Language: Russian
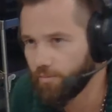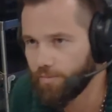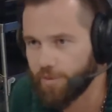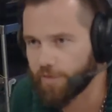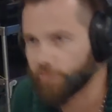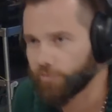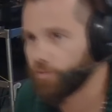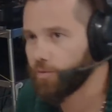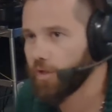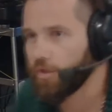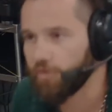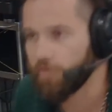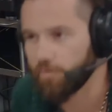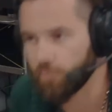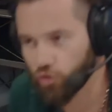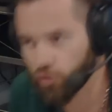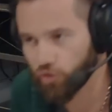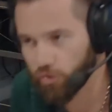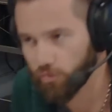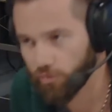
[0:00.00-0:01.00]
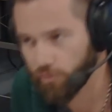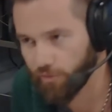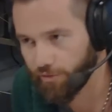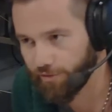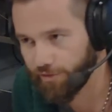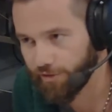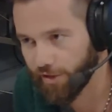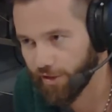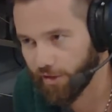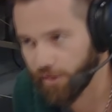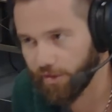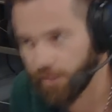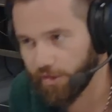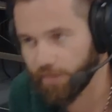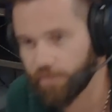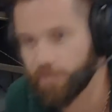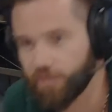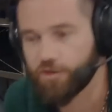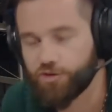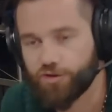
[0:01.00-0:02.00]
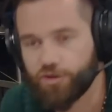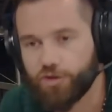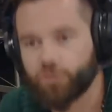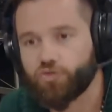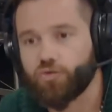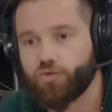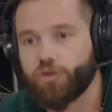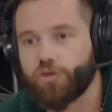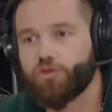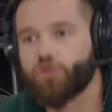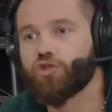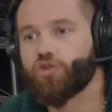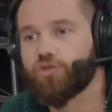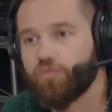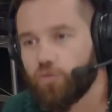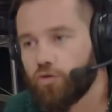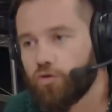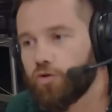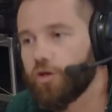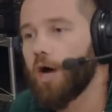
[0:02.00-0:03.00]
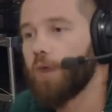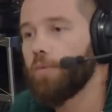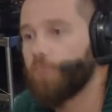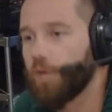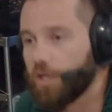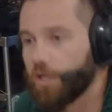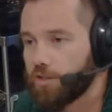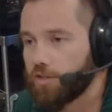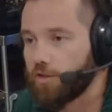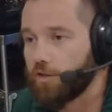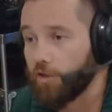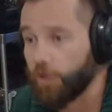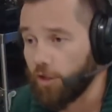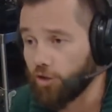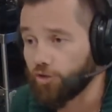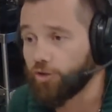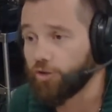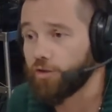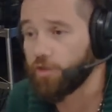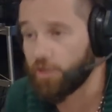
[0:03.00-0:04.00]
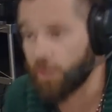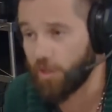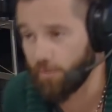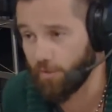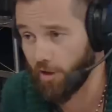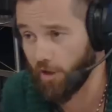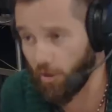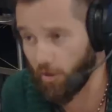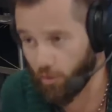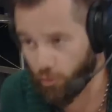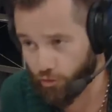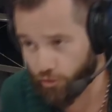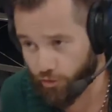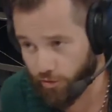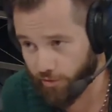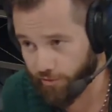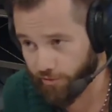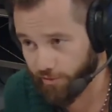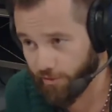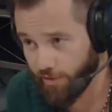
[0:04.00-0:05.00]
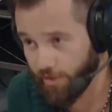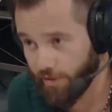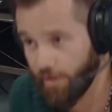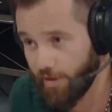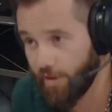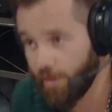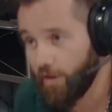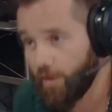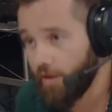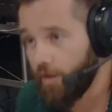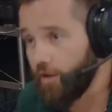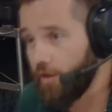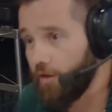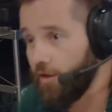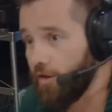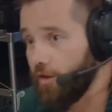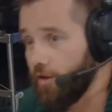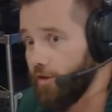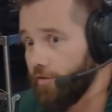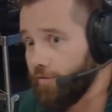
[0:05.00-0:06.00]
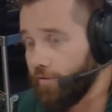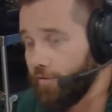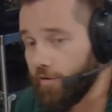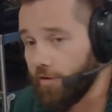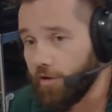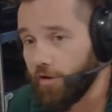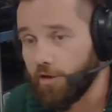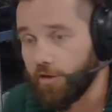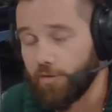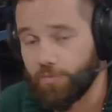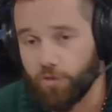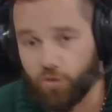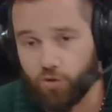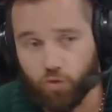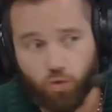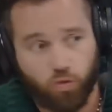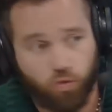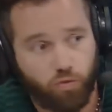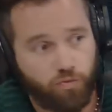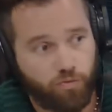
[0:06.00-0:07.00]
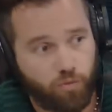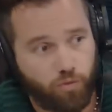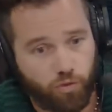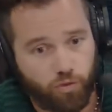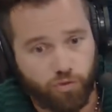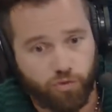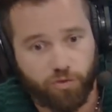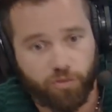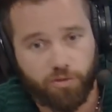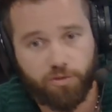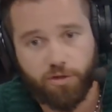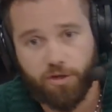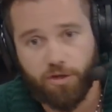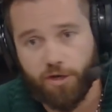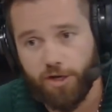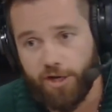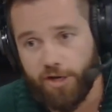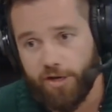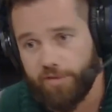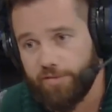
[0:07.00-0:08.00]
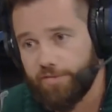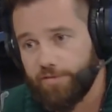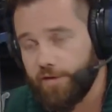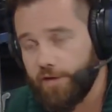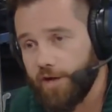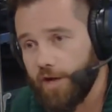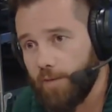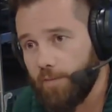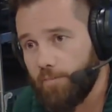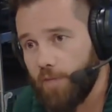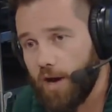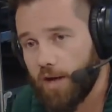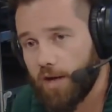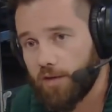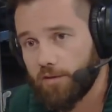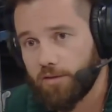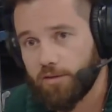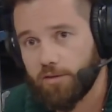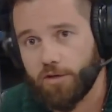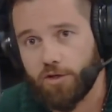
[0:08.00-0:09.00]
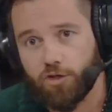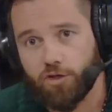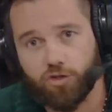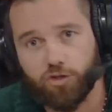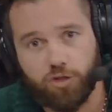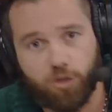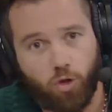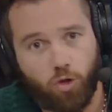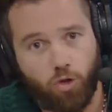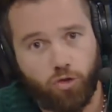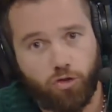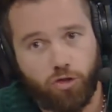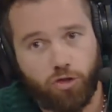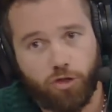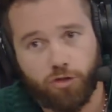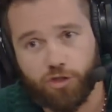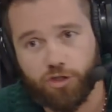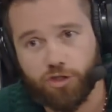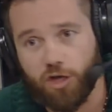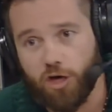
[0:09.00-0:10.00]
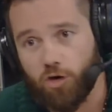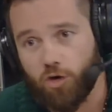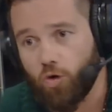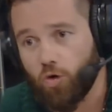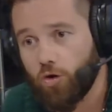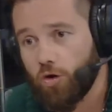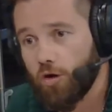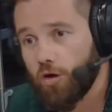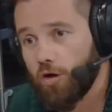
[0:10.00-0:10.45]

первой половине прошлого века, это означает, что эти животные опасны для жизни самих охотников. И в пятерку входят лев, леопард, слон, носорог